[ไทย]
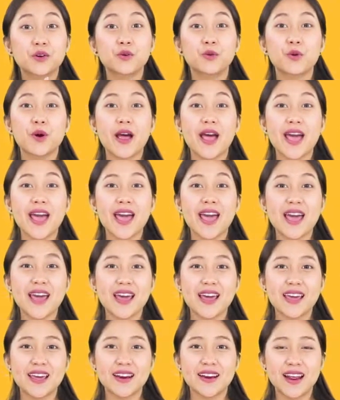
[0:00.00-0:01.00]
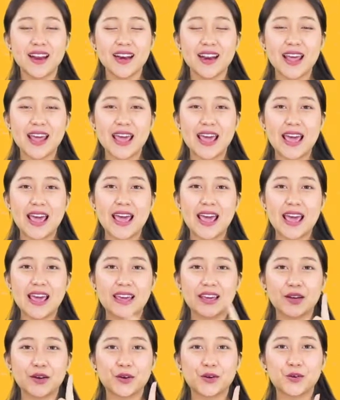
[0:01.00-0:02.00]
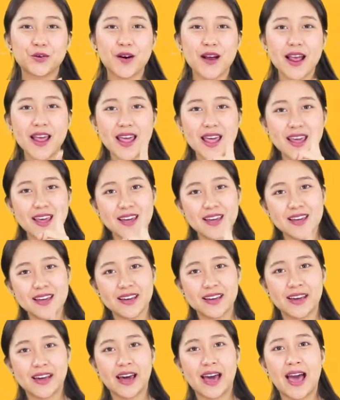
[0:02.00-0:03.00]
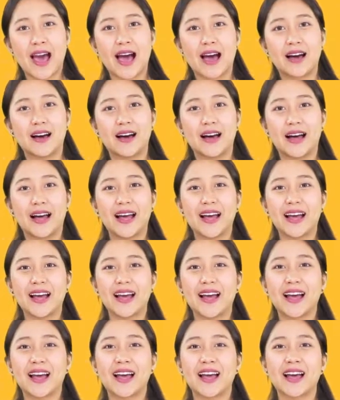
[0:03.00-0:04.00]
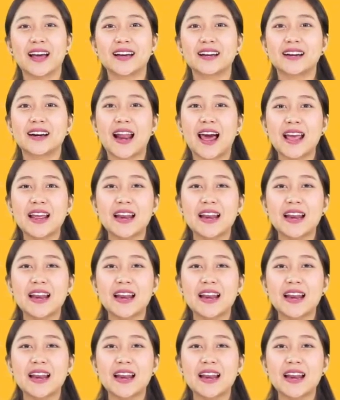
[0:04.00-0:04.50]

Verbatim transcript: gray นั่นเอง gray ค่ะใกล้